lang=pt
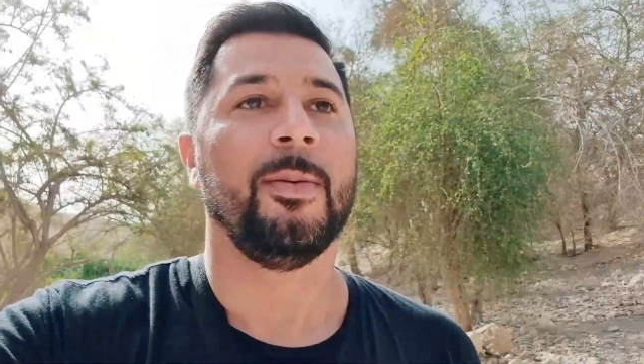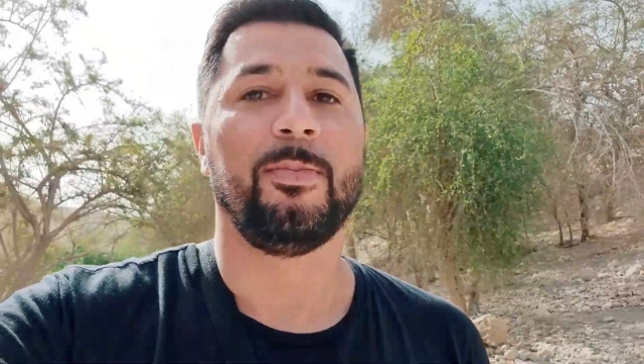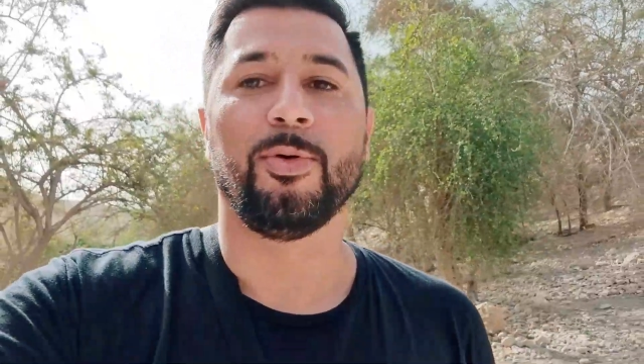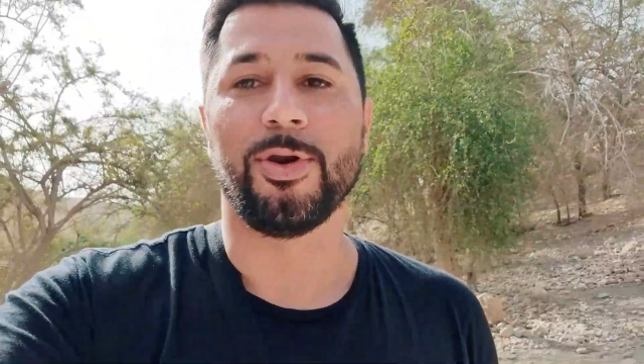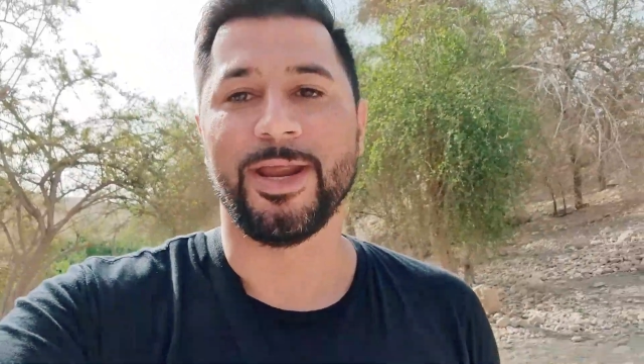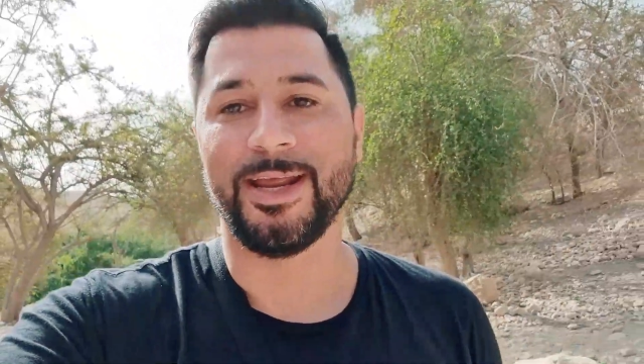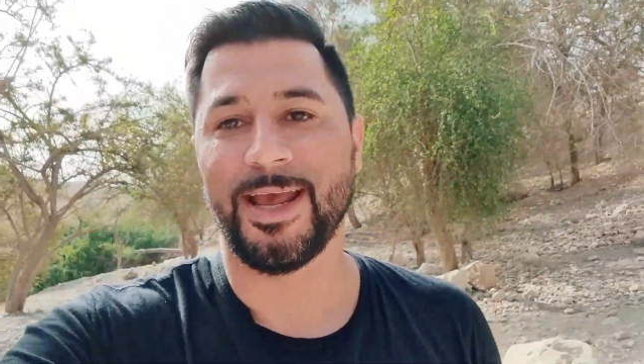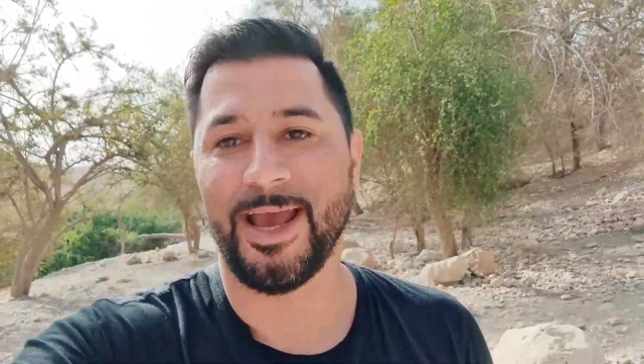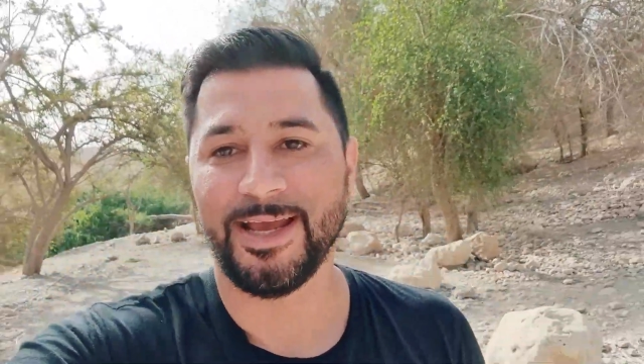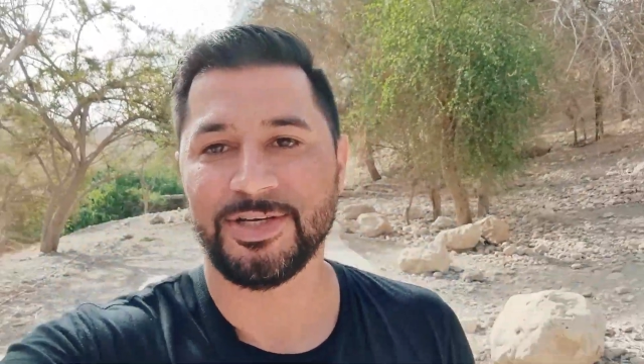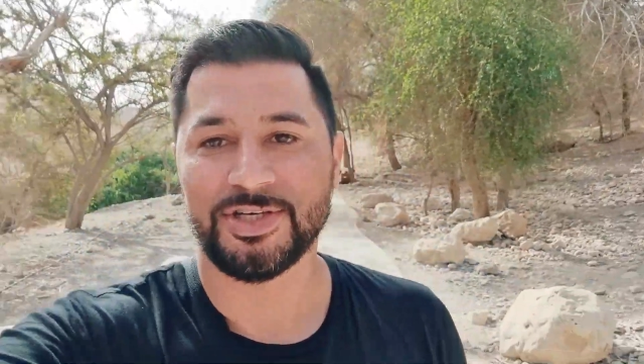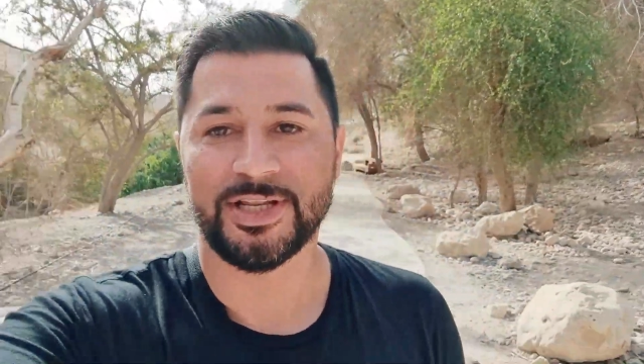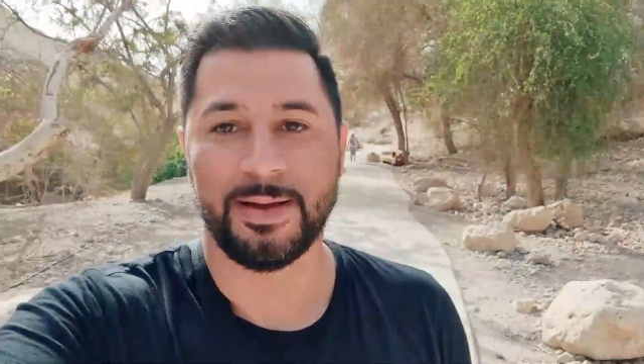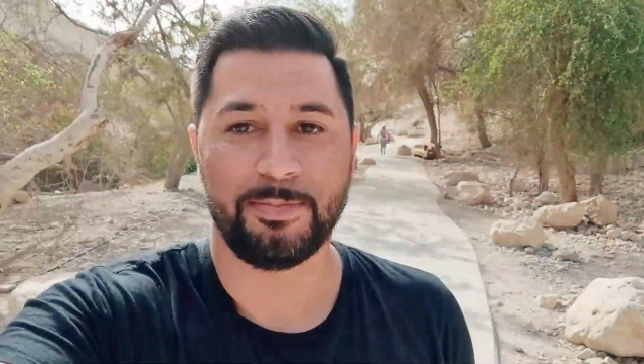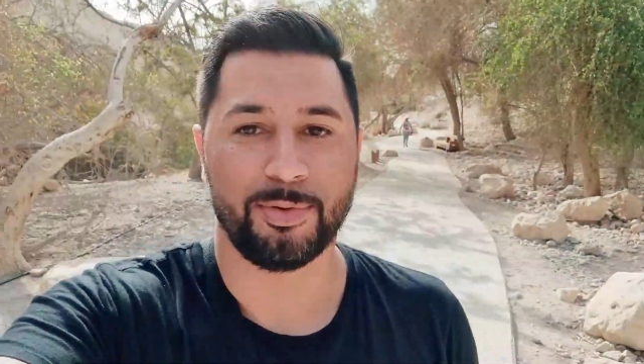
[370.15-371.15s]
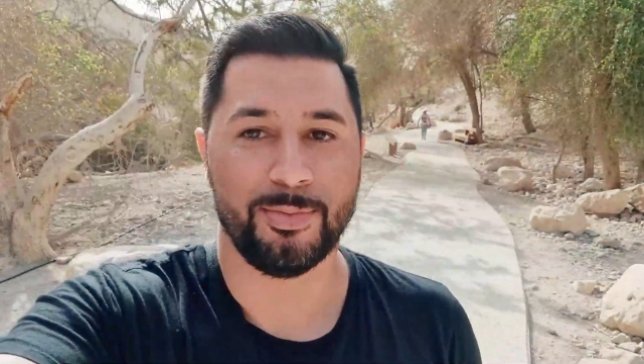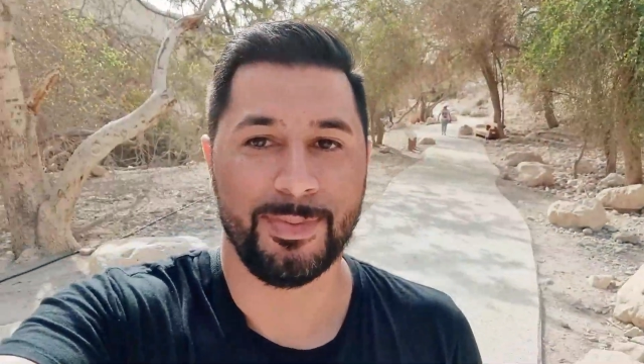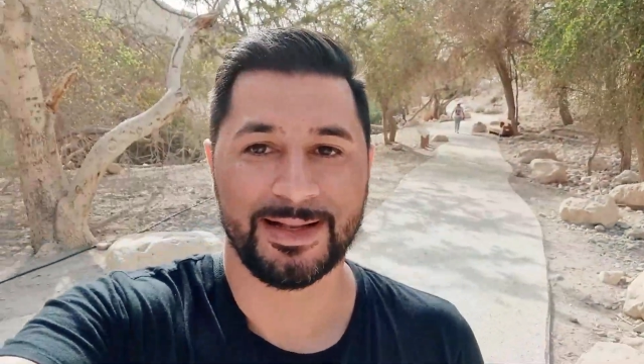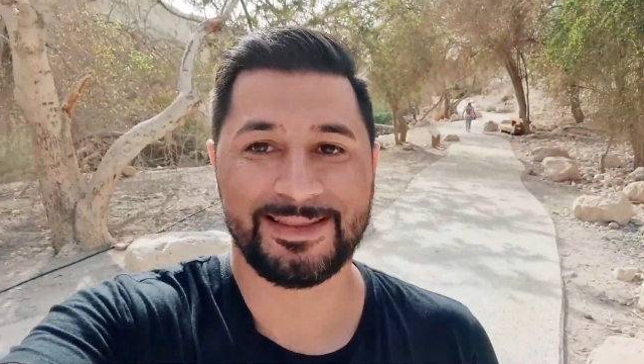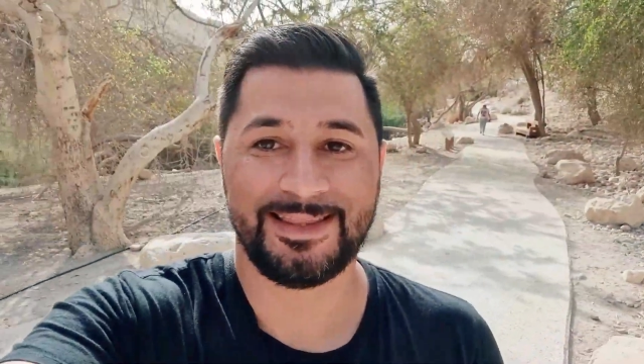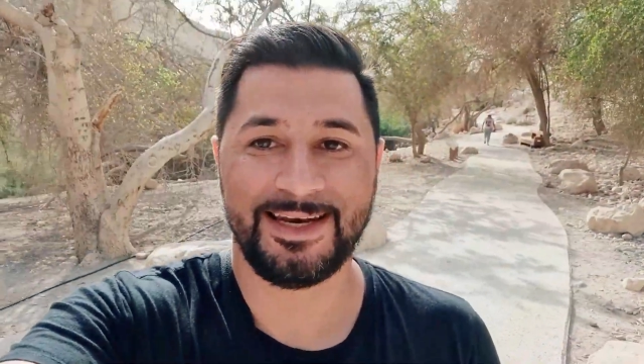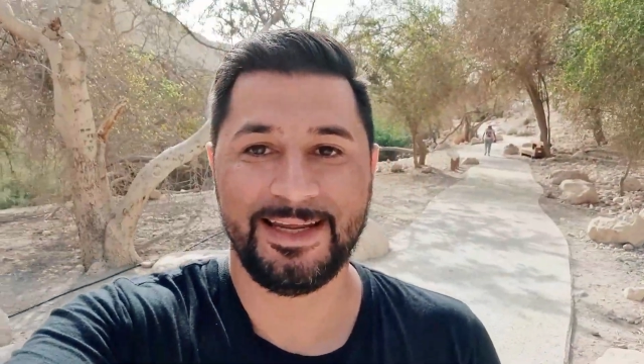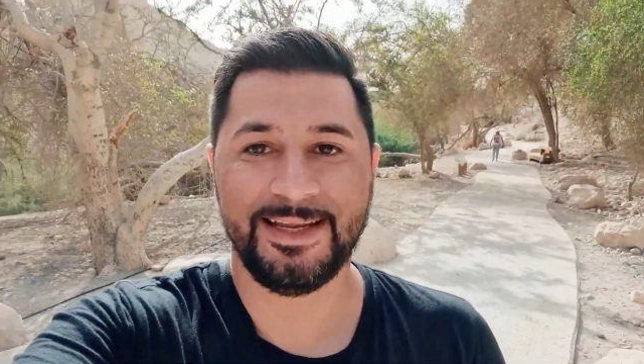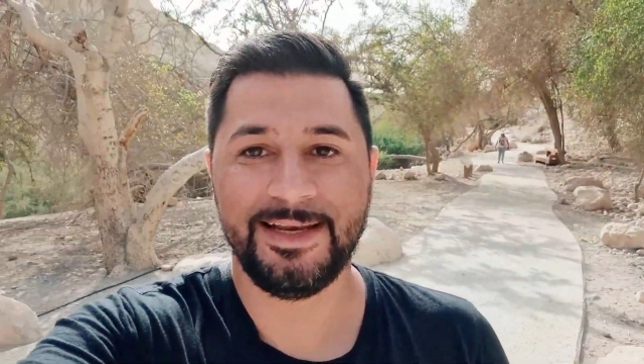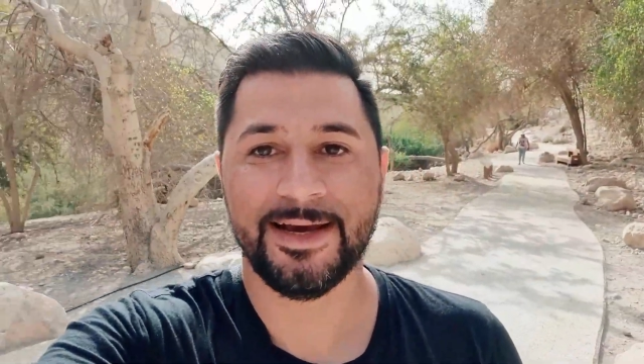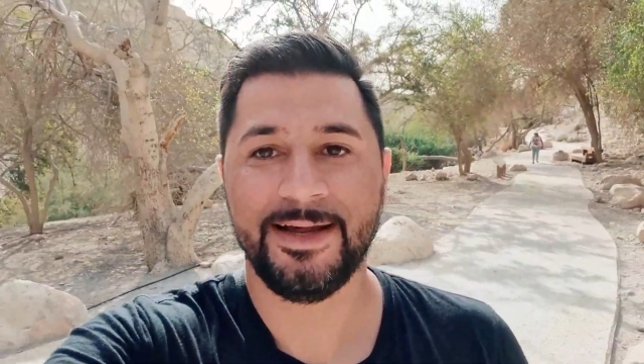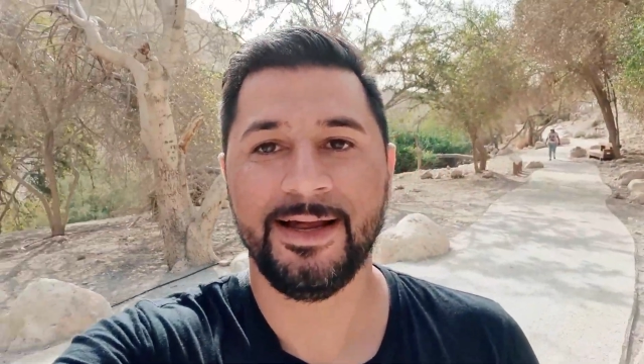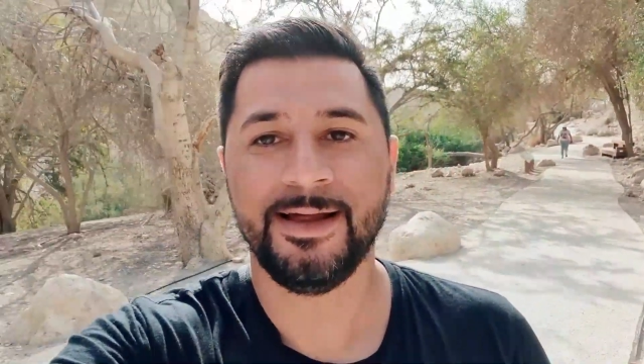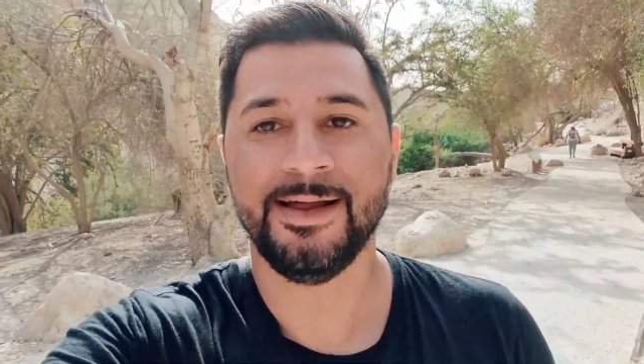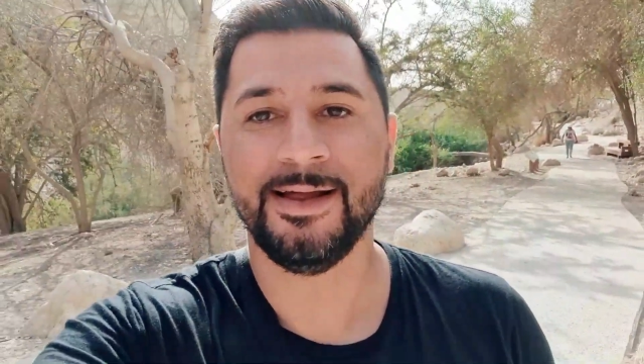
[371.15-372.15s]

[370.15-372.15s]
por Enged, né, por uma trilha.